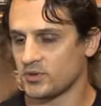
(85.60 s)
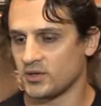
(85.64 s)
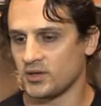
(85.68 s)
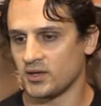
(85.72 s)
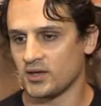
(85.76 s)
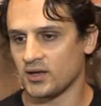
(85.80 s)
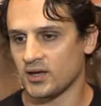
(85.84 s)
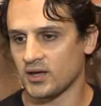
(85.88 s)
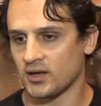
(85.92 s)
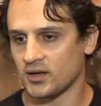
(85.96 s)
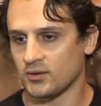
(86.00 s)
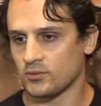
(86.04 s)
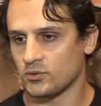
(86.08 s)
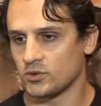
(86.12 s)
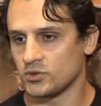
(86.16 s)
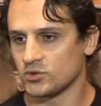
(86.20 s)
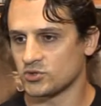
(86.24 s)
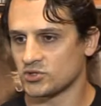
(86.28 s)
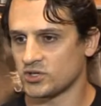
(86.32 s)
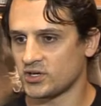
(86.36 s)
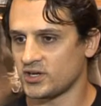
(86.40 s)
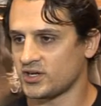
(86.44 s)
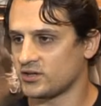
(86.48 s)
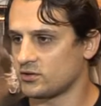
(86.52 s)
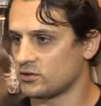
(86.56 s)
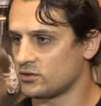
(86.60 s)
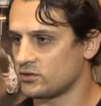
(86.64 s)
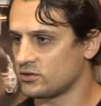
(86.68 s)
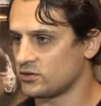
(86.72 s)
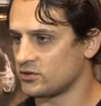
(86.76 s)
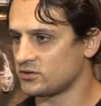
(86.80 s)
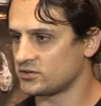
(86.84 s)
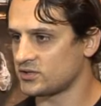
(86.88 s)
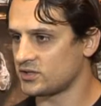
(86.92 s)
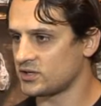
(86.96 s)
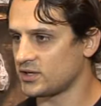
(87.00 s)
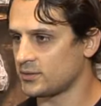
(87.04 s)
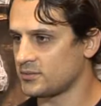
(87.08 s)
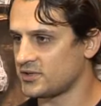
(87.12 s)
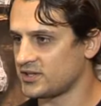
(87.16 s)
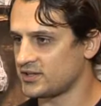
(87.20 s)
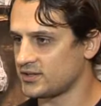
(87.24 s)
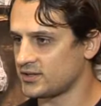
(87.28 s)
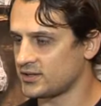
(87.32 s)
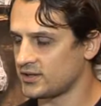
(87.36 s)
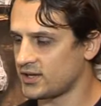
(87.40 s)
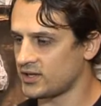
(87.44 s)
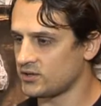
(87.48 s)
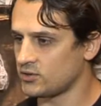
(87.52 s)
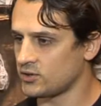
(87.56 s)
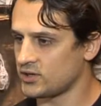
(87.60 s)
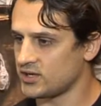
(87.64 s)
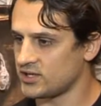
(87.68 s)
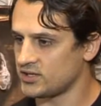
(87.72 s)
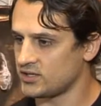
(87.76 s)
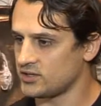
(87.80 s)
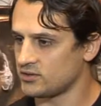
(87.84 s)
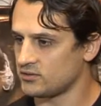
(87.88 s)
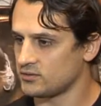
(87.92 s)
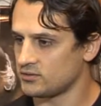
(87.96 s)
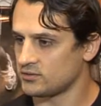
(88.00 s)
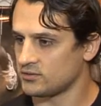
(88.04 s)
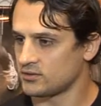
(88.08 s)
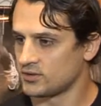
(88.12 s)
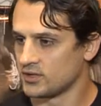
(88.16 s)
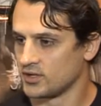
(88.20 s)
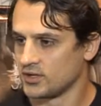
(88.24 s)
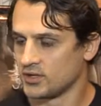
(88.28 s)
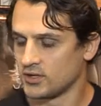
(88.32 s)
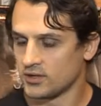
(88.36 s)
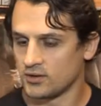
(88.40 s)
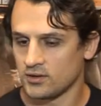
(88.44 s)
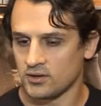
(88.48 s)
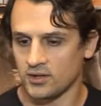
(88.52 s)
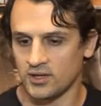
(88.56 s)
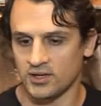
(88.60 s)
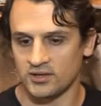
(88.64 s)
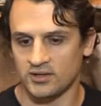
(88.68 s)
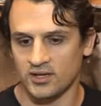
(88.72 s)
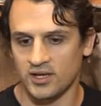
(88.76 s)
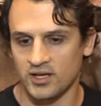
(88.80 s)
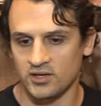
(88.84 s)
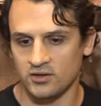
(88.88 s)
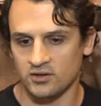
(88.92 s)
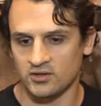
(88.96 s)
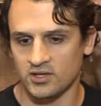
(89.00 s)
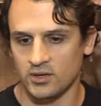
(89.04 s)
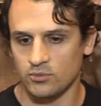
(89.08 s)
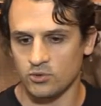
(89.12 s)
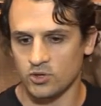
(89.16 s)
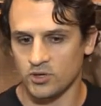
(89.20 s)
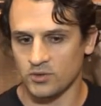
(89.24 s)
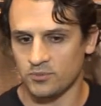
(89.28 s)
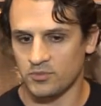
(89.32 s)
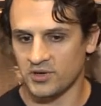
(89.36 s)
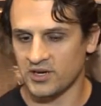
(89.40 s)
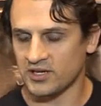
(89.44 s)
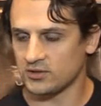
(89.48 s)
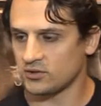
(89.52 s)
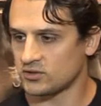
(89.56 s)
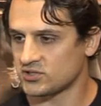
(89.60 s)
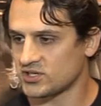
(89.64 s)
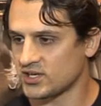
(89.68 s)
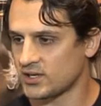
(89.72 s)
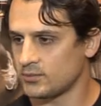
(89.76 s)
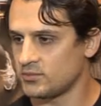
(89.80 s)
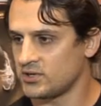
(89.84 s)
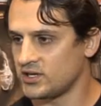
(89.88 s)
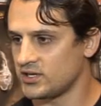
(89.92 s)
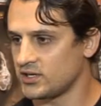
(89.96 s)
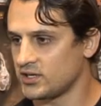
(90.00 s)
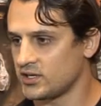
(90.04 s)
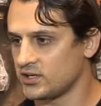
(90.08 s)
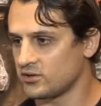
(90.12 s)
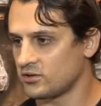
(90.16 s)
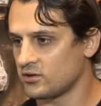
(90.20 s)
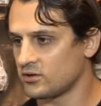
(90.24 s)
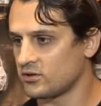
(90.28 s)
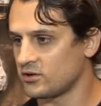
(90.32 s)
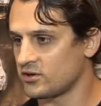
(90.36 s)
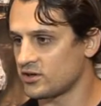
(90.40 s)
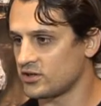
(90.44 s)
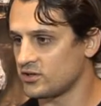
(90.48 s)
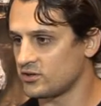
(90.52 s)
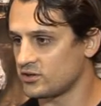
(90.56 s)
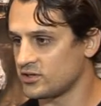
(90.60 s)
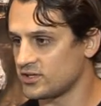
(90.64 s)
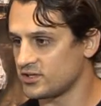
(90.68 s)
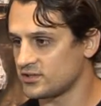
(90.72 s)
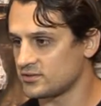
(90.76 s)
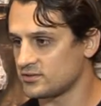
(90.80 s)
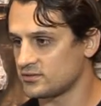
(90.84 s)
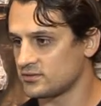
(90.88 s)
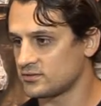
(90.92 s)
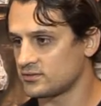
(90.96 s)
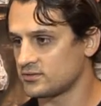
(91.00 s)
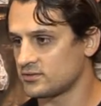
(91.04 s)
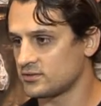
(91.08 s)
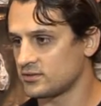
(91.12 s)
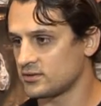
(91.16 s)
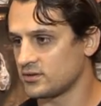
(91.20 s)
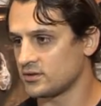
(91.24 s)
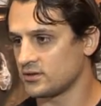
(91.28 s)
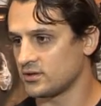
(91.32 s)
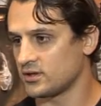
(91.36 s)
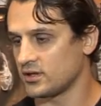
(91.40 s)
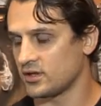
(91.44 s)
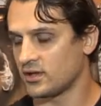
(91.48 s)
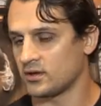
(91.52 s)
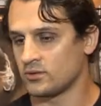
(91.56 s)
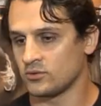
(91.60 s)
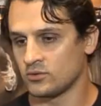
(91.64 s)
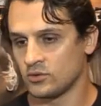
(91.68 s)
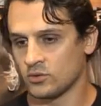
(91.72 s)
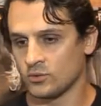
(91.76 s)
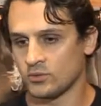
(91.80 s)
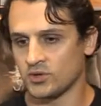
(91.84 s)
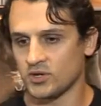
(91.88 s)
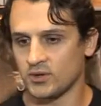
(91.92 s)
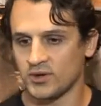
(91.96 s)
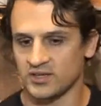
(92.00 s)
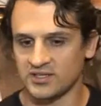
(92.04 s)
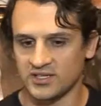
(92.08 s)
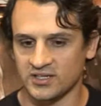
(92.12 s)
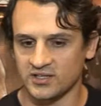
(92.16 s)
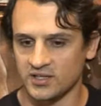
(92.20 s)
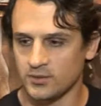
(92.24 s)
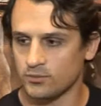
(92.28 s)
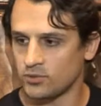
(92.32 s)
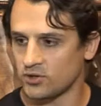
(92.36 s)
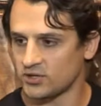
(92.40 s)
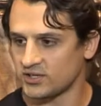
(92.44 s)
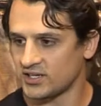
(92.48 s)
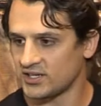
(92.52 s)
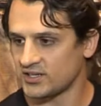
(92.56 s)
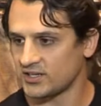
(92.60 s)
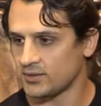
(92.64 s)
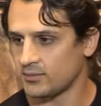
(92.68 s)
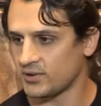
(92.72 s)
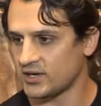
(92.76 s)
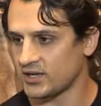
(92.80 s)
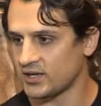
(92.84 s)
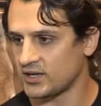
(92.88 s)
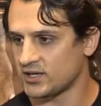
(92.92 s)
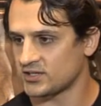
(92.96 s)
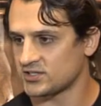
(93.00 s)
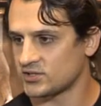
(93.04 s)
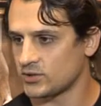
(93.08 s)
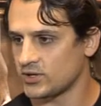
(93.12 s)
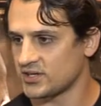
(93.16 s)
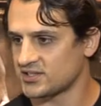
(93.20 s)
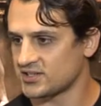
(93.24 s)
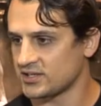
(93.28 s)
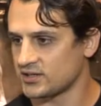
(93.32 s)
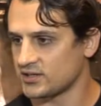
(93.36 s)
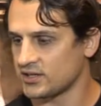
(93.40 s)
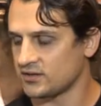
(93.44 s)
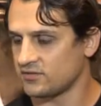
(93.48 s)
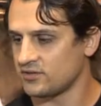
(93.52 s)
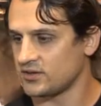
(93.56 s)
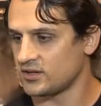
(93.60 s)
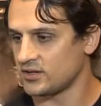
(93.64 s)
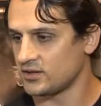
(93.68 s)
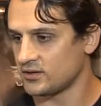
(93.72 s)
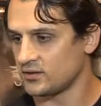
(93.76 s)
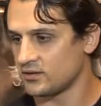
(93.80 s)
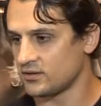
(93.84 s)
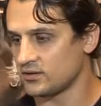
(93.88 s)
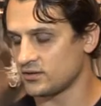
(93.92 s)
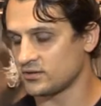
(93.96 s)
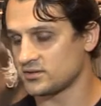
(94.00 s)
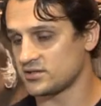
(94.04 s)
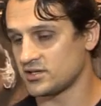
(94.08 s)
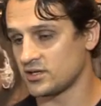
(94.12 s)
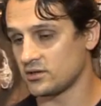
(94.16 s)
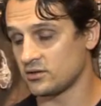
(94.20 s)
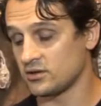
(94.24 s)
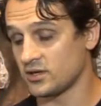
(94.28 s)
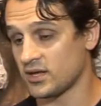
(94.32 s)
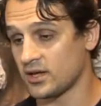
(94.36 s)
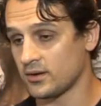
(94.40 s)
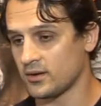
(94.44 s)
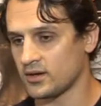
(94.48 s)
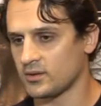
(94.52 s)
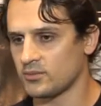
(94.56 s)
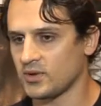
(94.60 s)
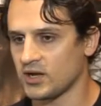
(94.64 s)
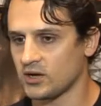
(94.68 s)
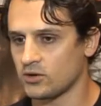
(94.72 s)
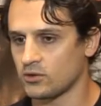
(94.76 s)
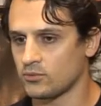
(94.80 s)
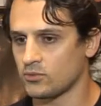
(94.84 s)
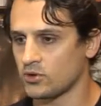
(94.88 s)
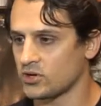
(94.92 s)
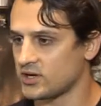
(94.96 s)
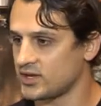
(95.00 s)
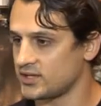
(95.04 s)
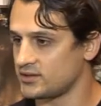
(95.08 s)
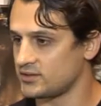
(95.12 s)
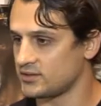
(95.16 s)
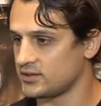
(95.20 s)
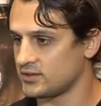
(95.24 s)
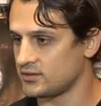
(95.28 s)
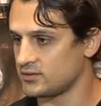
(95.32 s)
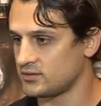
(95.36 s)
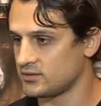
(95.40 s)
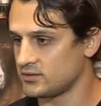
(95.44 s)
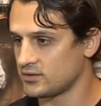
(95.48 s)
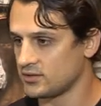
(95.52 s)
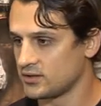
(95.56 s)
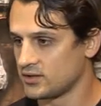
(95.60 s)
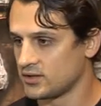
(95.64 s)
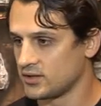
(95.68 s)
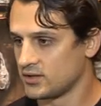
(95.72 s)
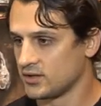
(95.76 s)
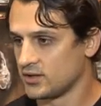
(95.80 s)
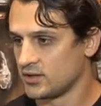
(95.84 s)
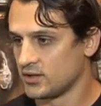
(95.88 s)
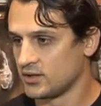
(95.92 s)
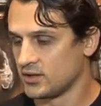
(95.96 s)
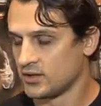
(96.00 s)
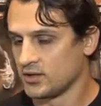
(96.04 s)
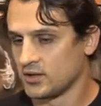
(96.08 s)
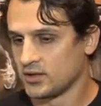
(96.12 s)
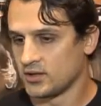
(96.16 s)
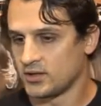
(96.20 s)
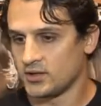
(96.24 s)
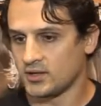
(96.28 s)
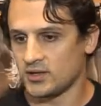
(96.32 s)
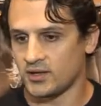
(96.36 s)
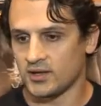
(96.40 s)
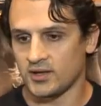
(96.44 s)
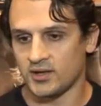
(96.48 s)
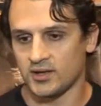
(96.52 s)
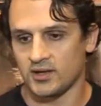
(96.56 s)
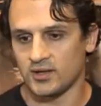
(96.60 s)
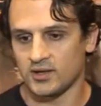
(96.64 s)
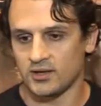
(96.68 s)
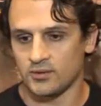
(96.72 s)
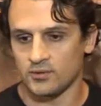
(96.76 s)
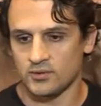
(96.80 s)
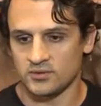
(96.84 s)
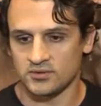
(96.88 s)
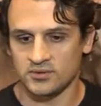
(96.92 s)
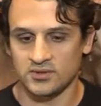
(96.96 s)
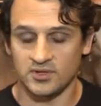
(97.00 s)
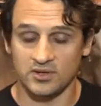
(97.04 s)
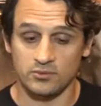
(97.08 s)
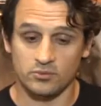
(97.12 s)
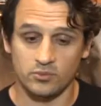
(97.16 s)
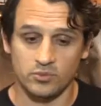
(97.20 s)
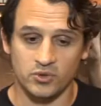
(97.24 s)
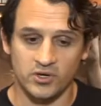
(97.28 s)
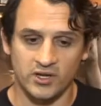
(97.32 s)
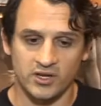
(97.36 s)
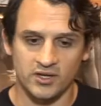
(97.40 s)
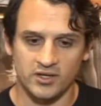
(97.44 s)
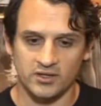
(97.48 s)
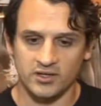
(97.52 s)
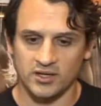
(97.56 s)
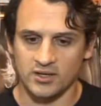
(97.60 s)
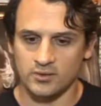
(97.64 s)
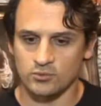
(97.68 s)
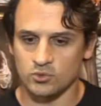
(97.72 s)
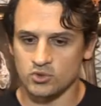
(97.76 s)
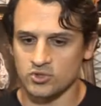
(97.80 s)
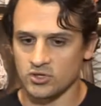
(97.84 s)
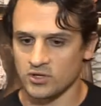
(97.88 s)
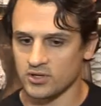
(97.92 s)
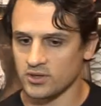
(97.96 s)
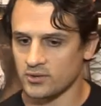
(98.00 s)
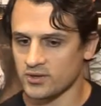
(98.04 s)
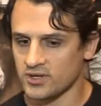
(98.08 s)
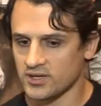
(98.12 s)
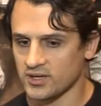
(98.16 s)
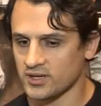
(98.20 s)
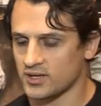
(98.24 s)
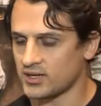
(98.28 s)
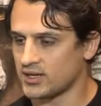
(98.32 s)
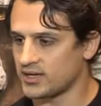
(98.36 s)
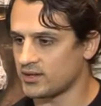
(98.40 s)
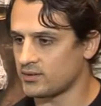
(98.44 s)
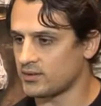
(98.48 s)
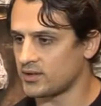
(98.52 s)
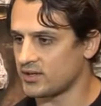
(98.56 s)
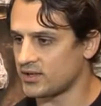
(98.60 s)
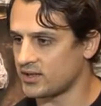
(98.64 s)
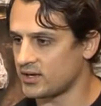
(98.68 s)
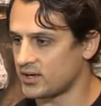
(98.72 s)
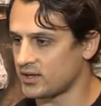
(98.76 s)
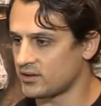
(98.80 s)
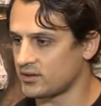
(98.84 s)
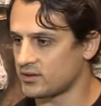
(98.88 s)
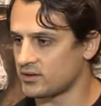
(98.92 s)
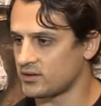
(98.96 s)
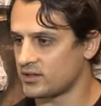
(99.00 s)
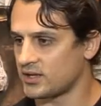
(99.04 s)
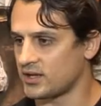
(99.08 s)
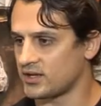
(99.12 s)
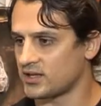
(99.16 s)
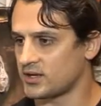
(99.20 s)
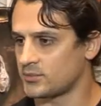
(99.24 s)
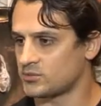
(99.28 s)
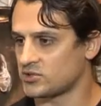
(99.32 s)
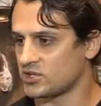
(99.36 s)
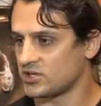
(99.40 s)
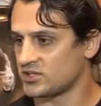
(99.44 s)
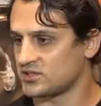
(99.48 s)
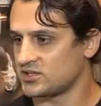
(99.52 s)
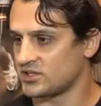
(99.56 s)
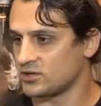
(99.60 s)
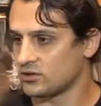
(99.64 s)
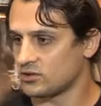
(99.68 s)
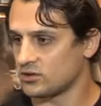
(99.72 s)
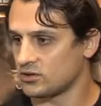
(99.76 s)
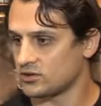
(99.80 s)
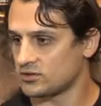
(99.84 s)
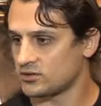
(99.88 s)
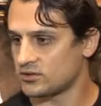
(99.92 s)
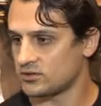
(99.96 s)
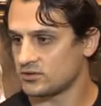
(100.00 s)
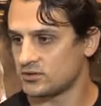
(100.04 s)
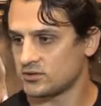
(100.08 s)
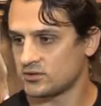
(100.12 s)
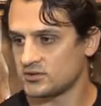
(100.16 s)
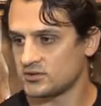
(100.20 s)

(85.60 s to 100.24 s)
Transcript: y ha evolucionado notoriamente de año a año. Este año estamos esperando ya 1.500 corredores, que es un número bastante importante para la ciudad de Santa Fe, siendo la más convocante. Eh, por ahí tiene mucho que ver que eh, la, inscripción es sin costo,